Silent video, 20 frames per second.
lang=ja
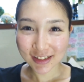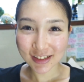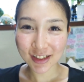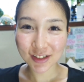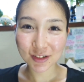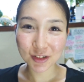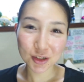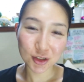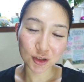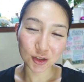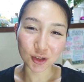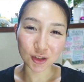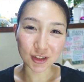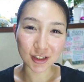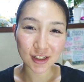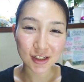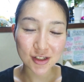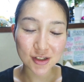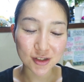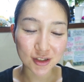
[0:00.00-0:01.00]
なのでちょっと
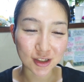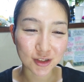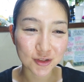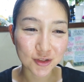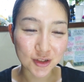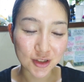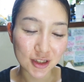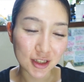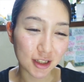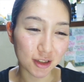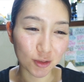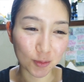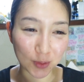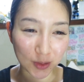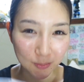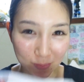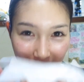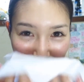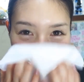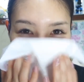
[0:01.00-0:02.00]
ティッシュでオフしたいと
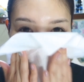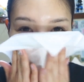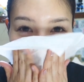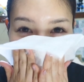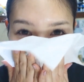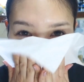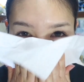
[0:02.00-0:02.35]
思います。